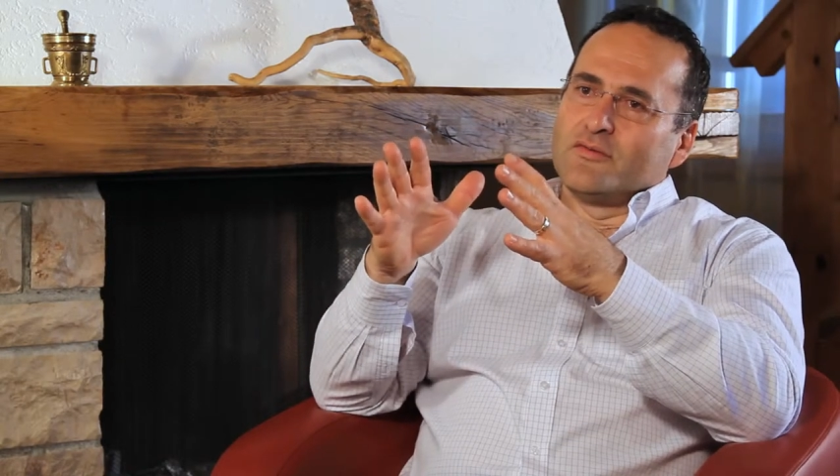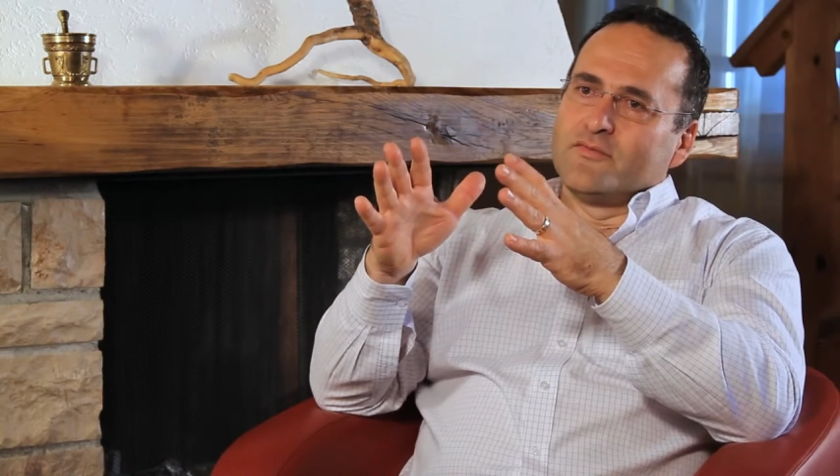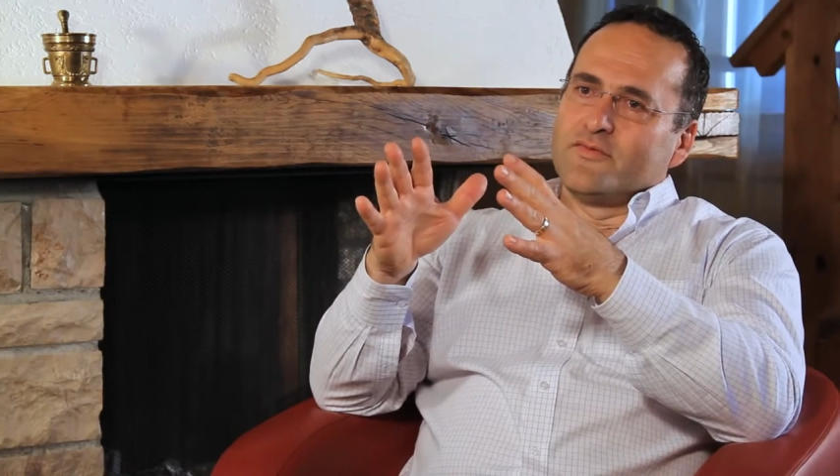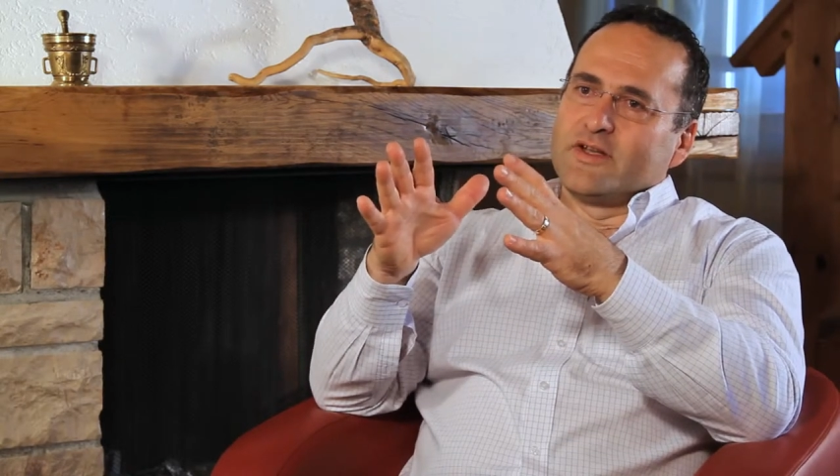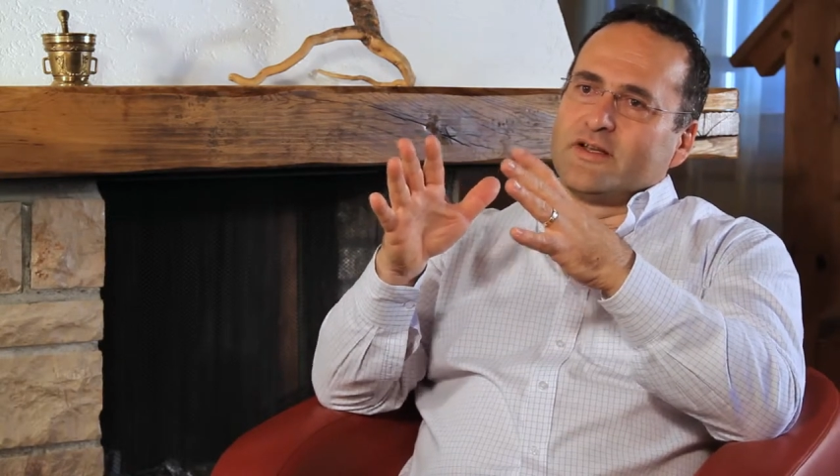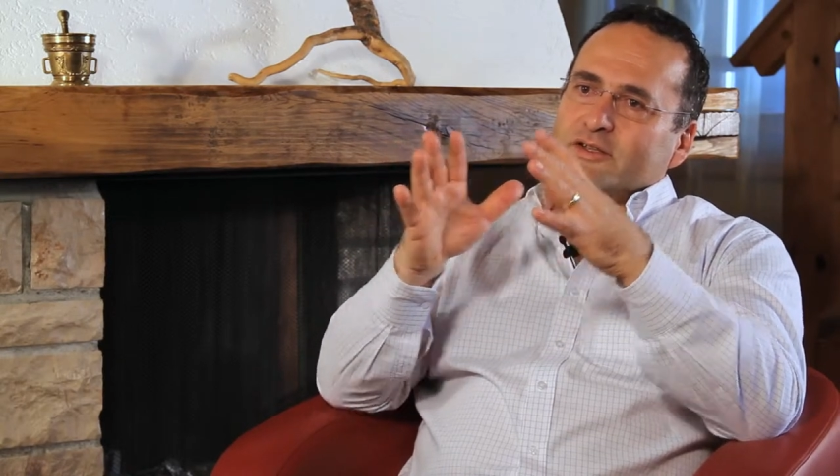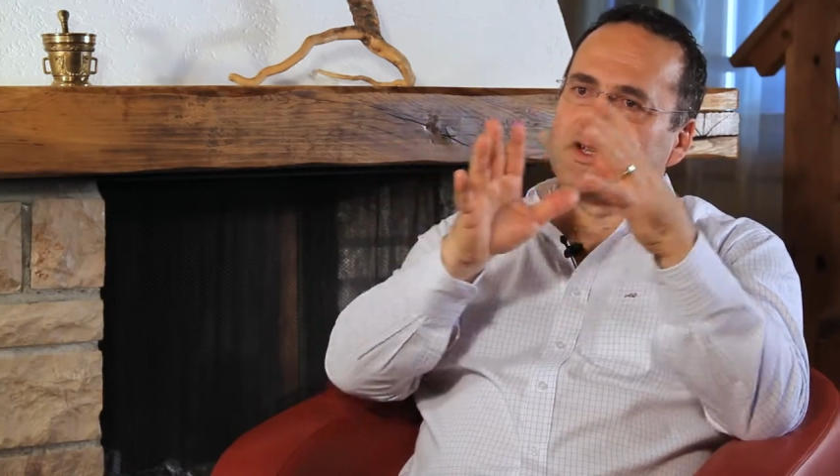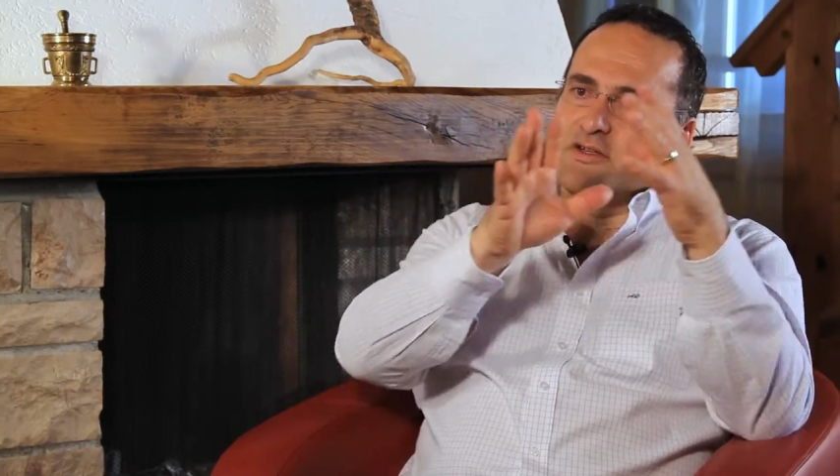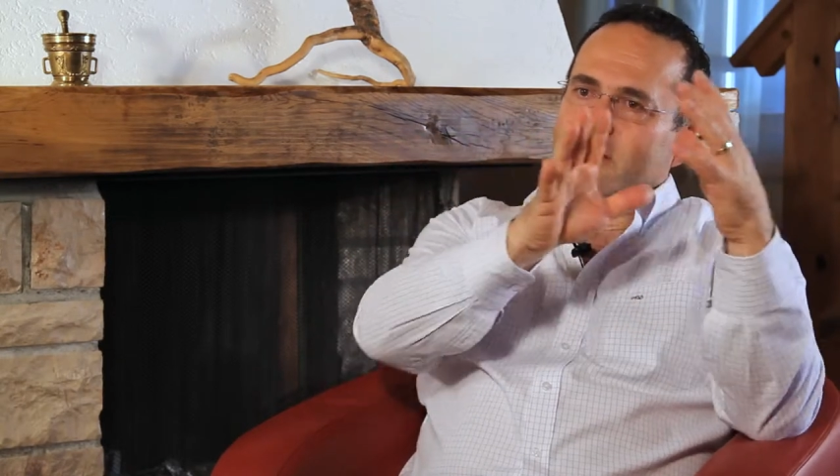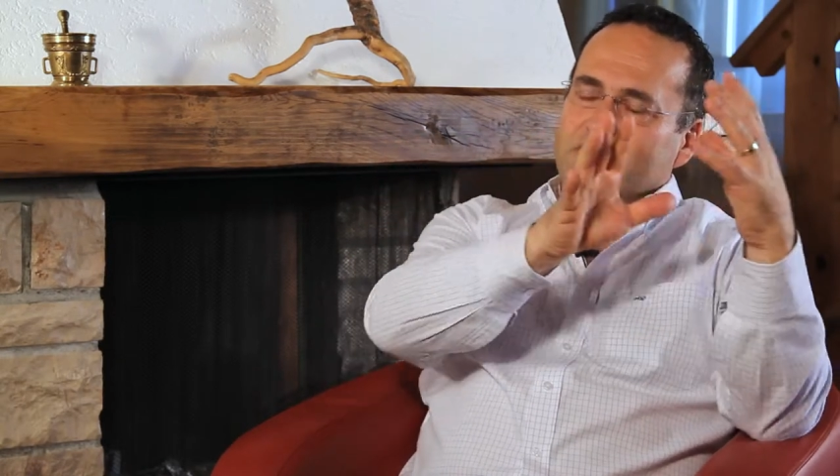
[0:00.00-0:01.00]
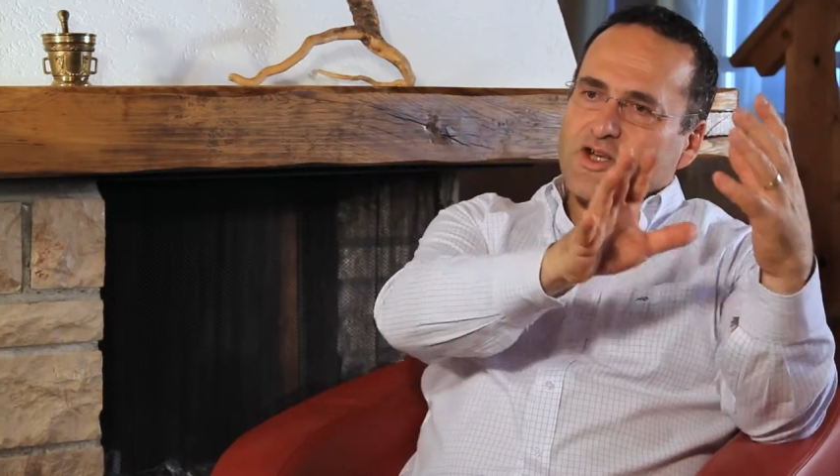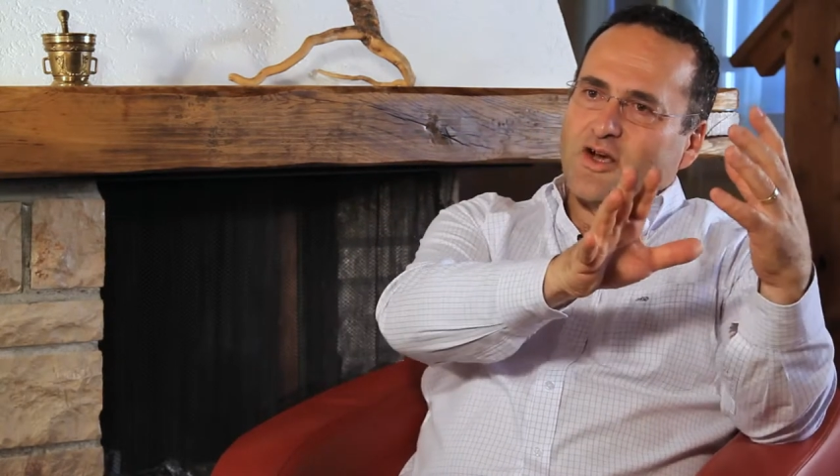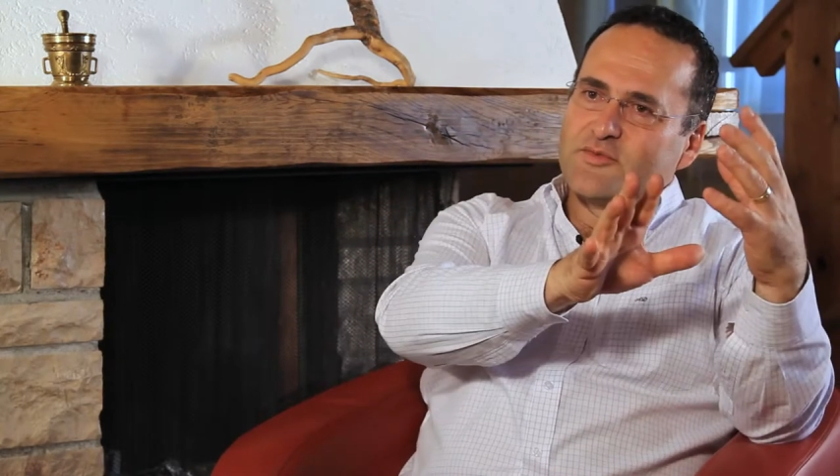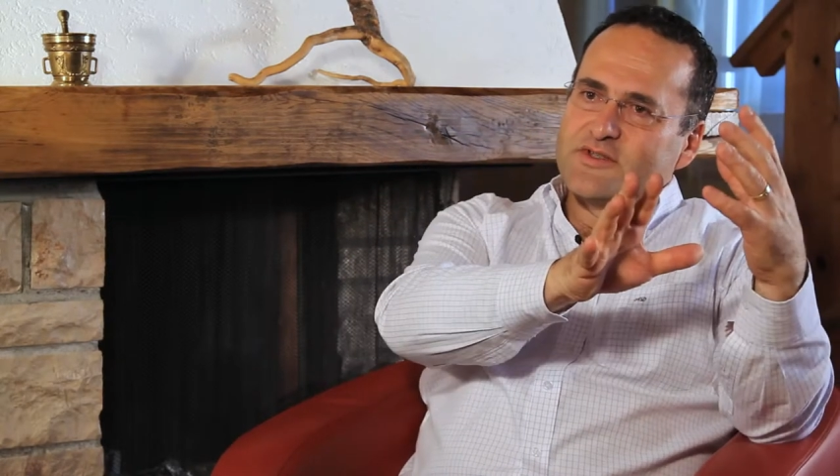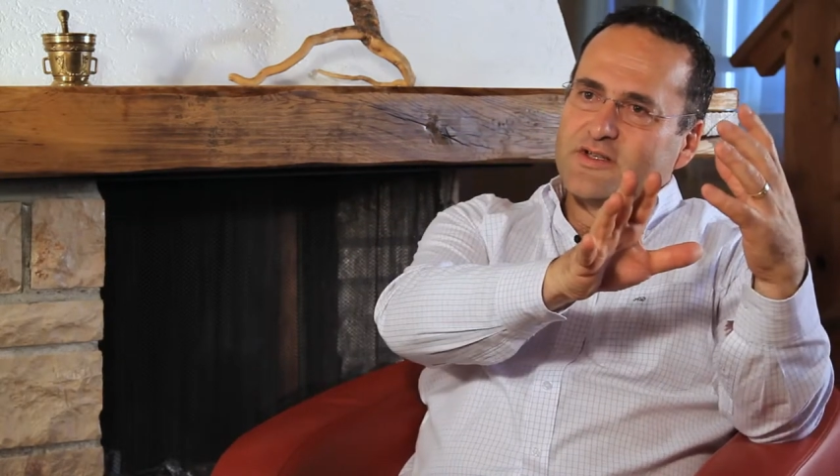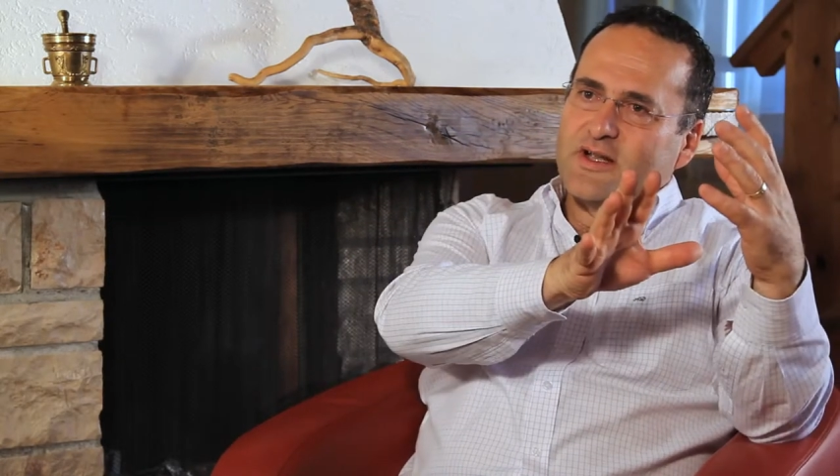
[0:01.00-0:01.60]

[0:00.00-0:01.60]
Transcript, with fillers: wenn die strategische Absicht